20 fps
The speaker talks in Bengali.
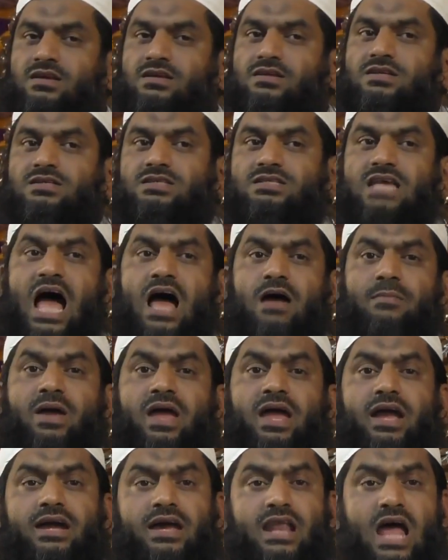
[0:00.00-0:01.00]
সাহাবে
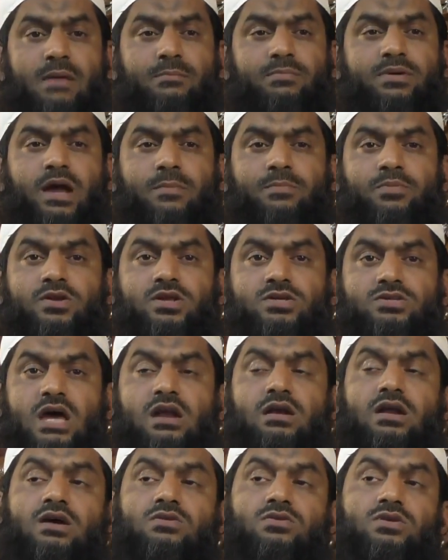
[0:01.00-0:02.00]
একরামকে পরিচালনা
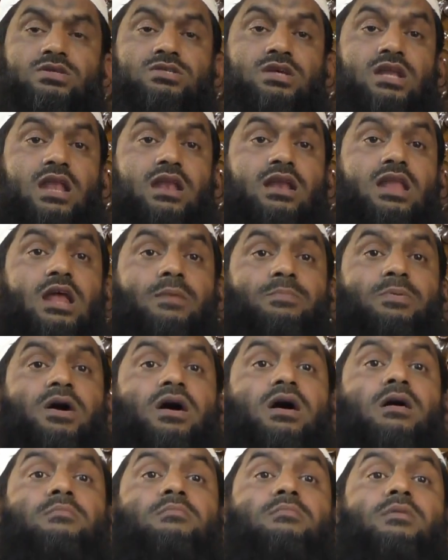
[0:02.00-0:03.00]
করেছেন আল্লাহর
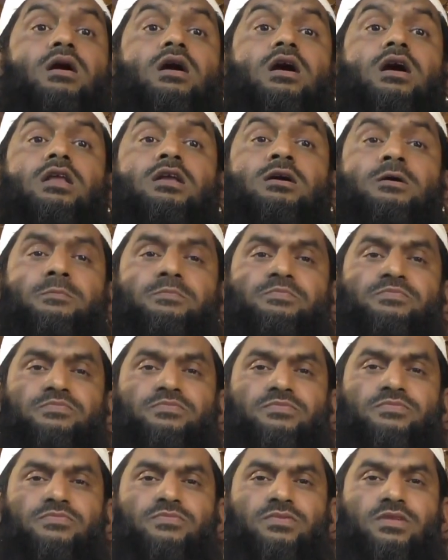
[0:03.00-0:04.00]
পয়গম্বর
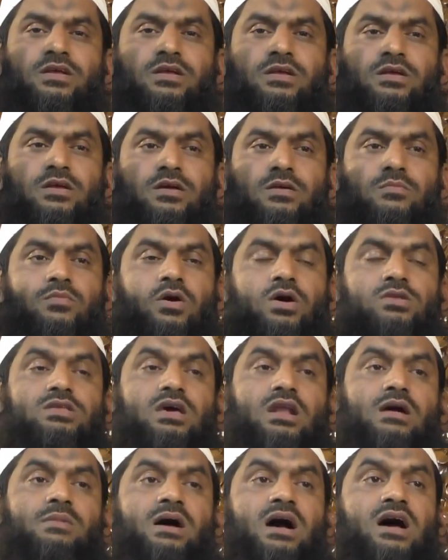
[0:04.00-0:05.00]
মোখতারাম
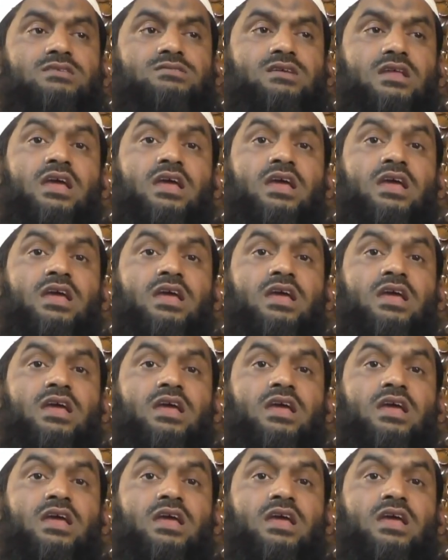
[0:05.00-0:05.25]
হাজির